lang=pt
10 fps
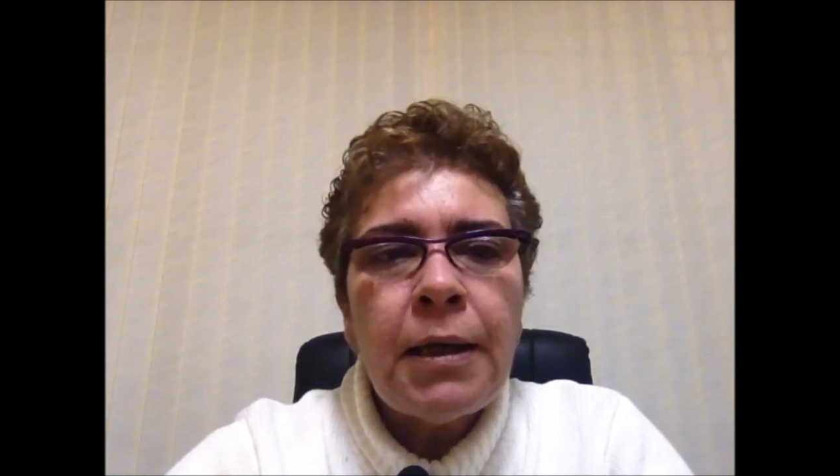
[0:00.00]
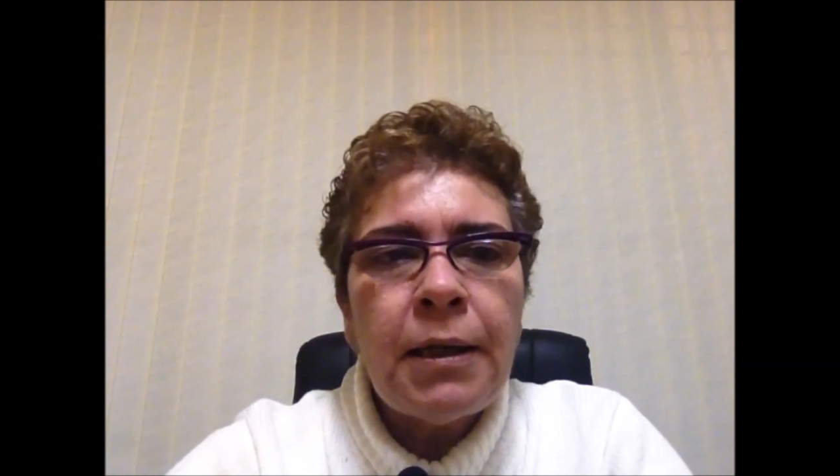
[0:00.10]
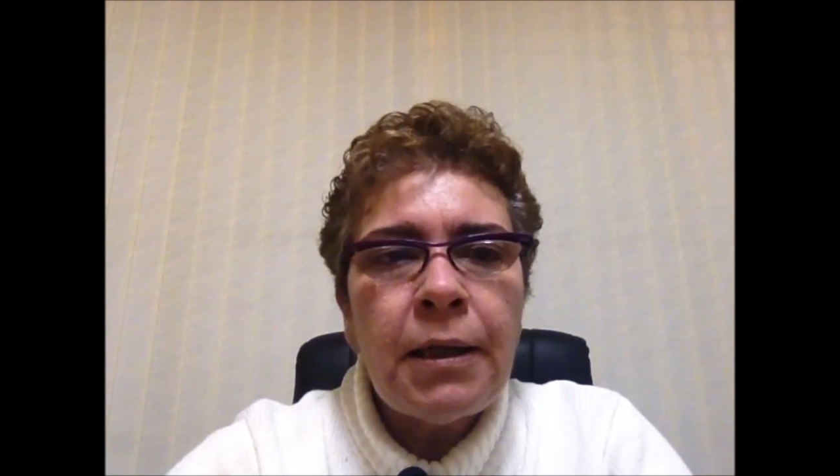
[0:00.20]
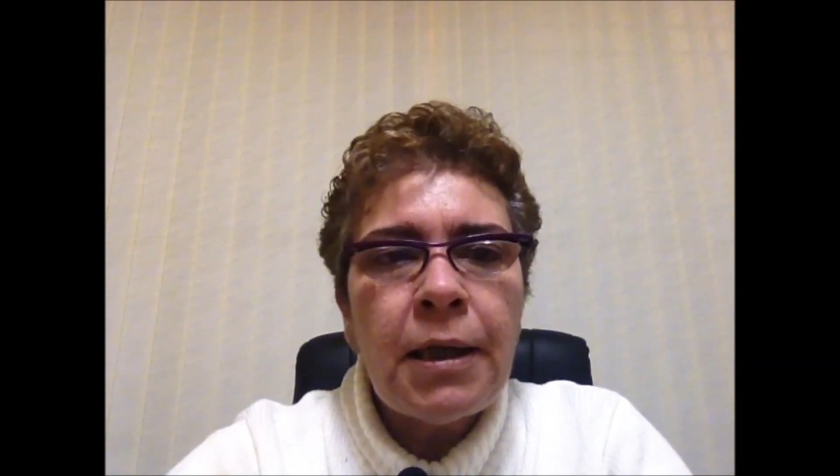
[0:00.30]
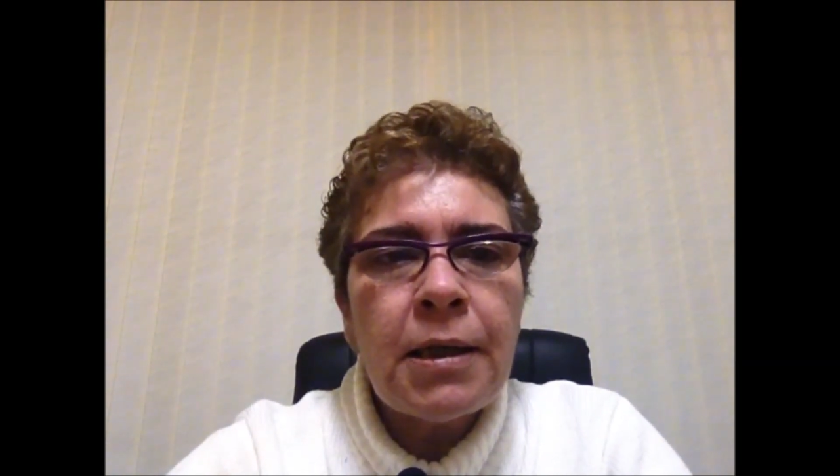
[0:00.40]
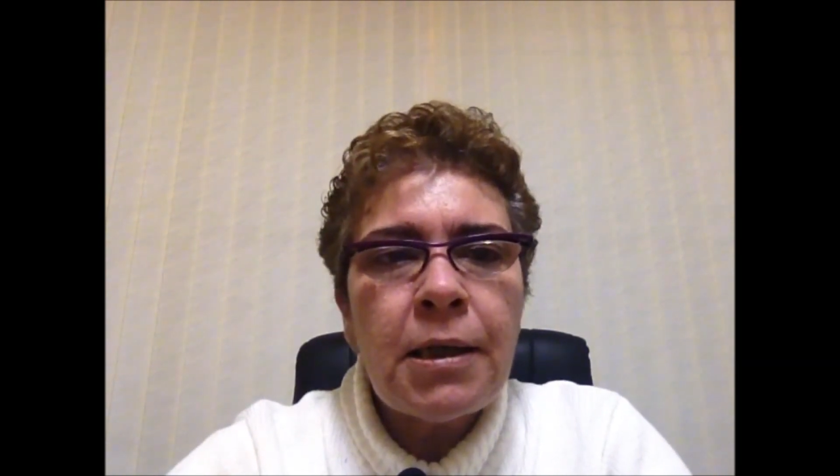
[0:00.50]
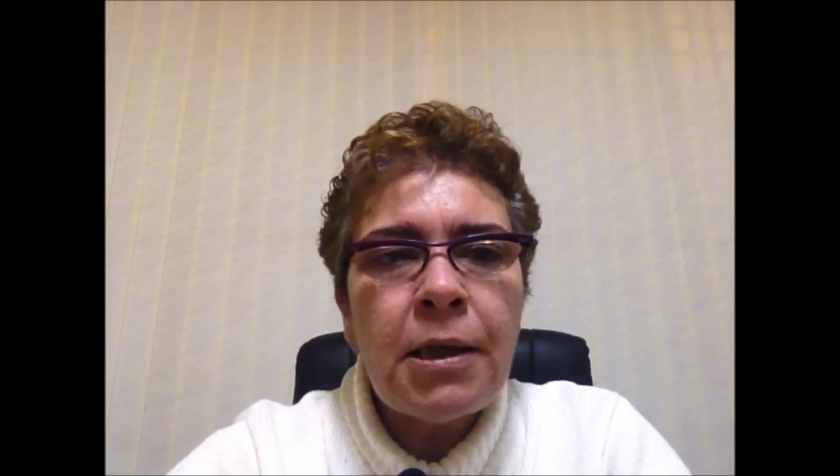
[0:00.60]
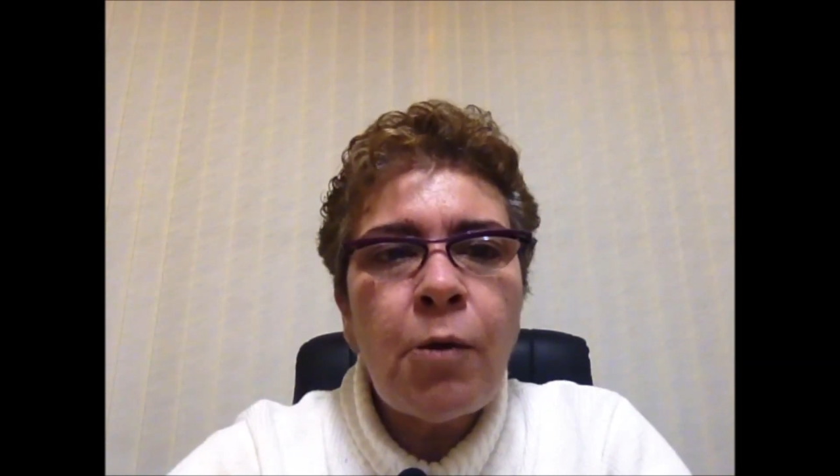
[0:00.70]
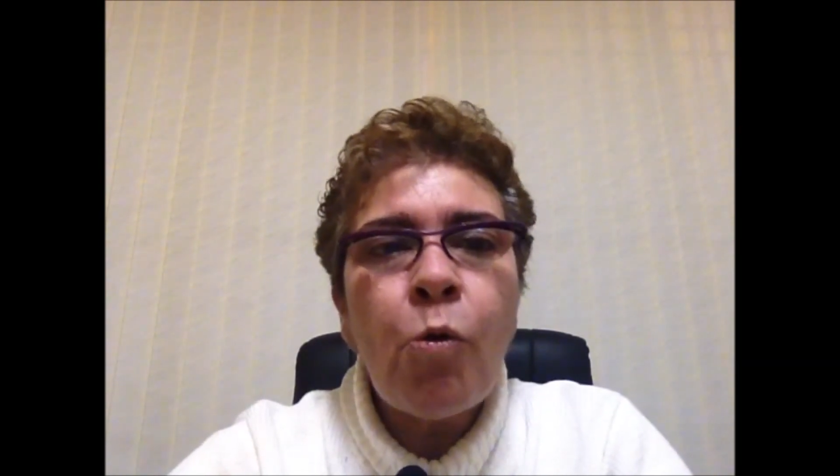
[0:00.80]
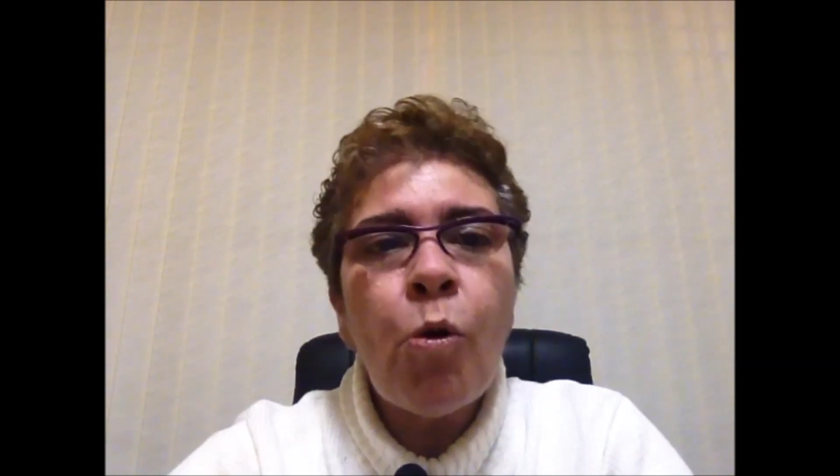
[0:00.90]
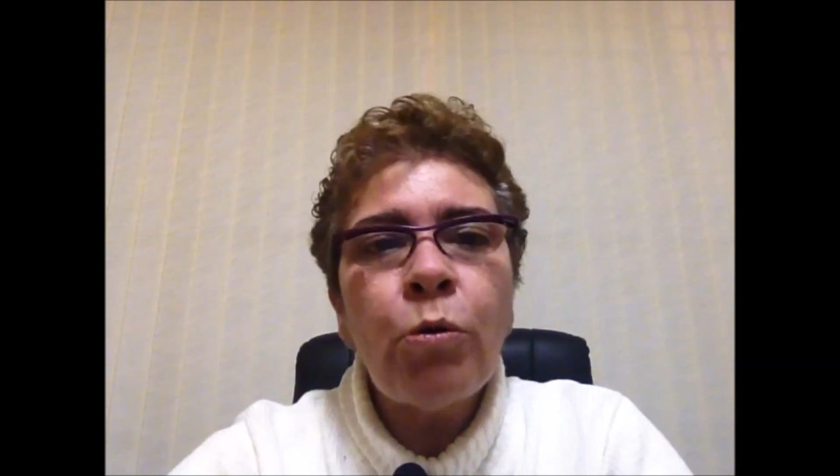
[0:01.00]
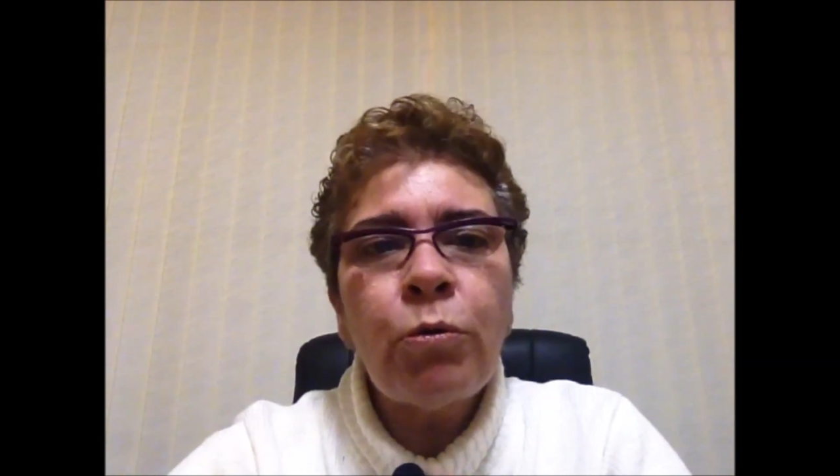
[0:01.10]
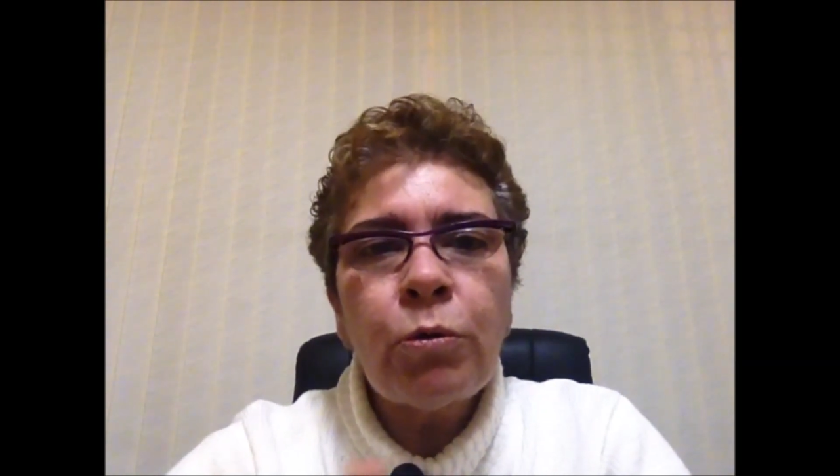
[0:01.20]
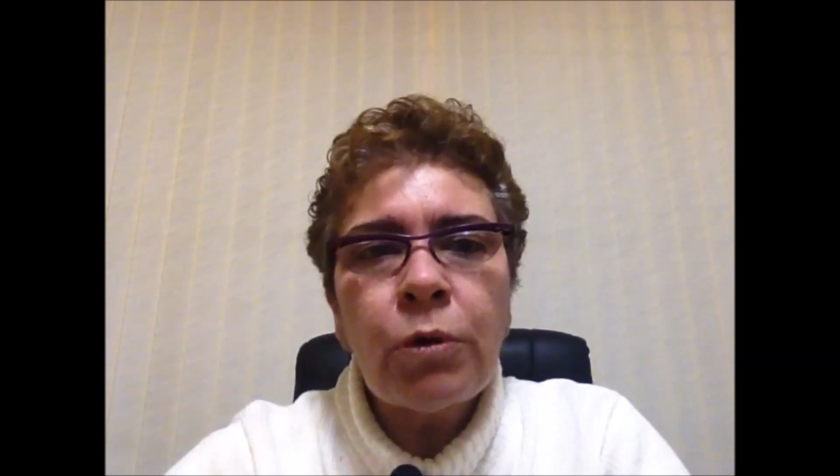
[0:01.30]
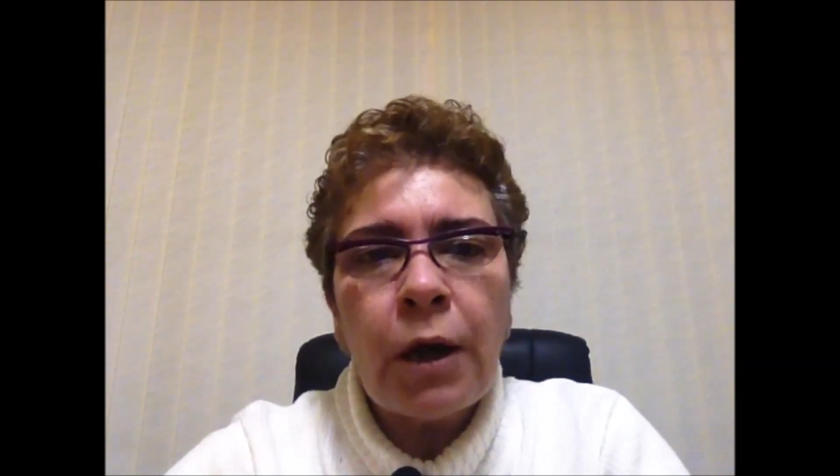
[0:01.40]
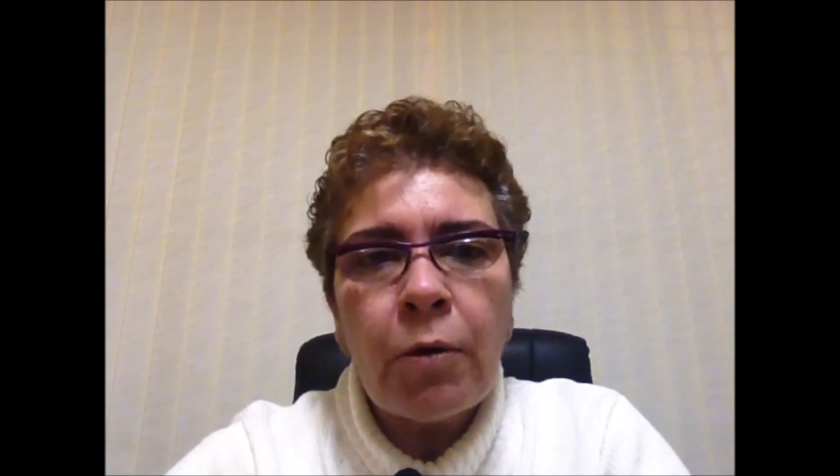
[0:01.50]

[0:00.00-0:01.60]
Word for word: eh, neste encontro da